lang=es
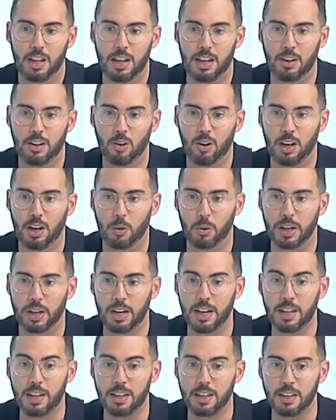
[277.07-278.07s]
en los
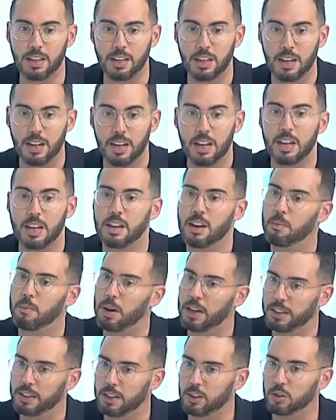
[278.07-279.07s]
laureles y,
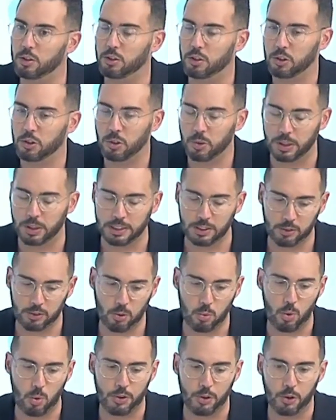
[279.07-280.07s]
vamos a tener con nosotros durante esos
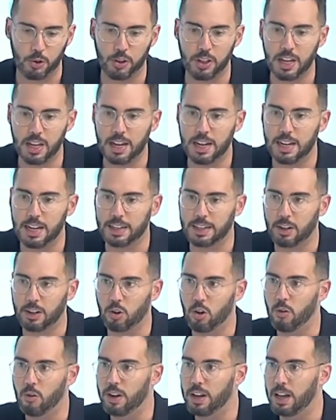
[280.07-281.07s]
cuatro días en la
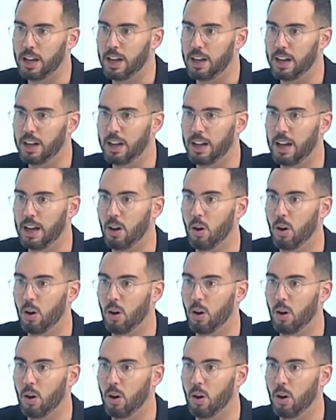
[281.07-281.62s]
Recoba a,